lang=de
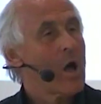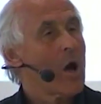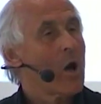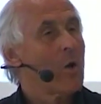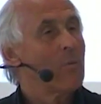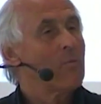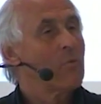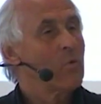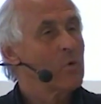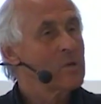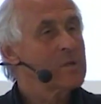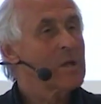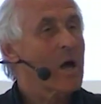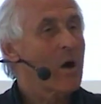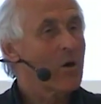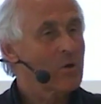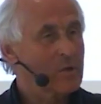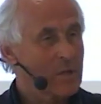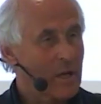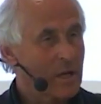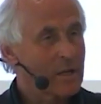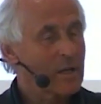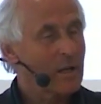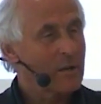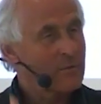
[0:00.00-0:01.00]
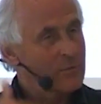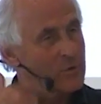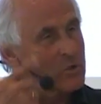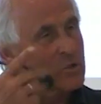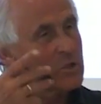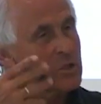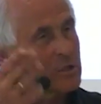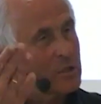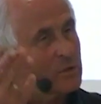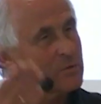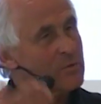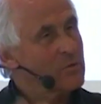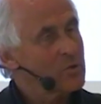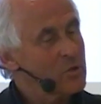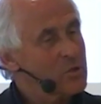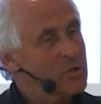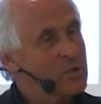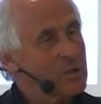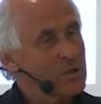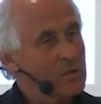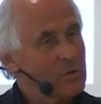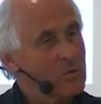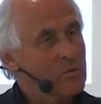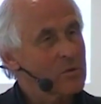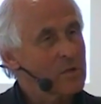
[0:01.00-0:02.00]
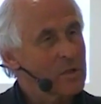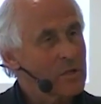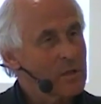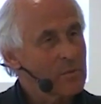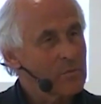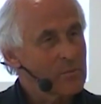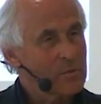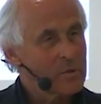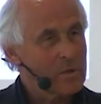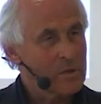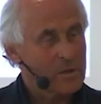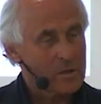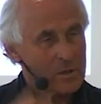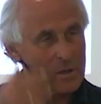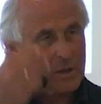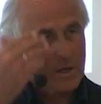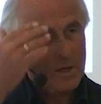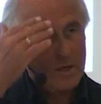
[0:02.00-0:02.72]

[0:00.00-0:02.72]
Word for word: obwohl es auch da dann verschiedene Vorstellungen gibt.